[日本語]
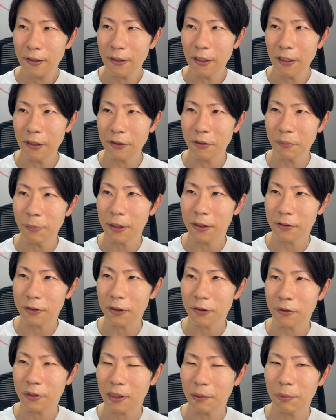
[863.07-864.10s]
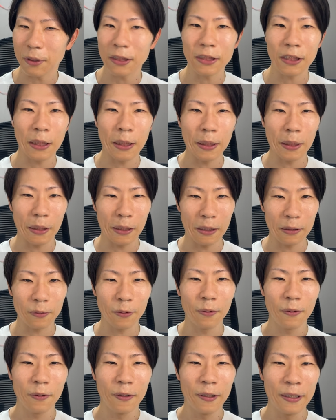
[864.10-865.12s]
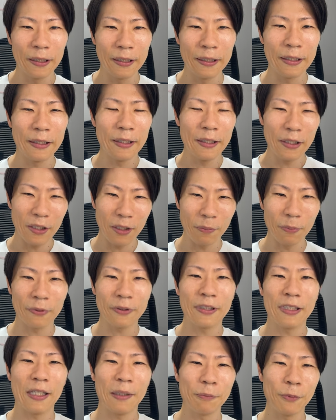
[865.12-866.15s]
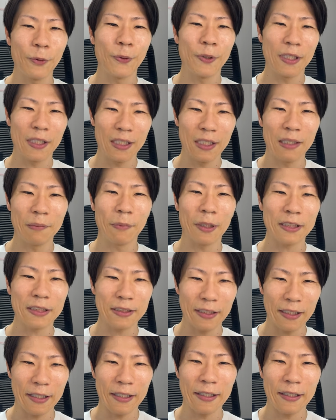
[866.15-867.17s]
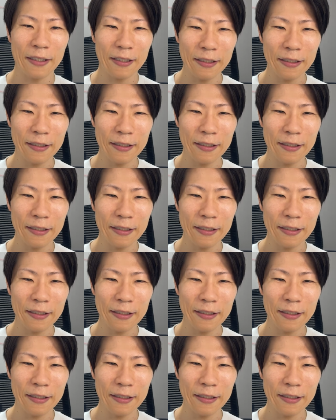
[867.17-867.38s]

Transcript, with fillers: アートメイクちょっと厳しいんじゃないかなと思ってもいますね。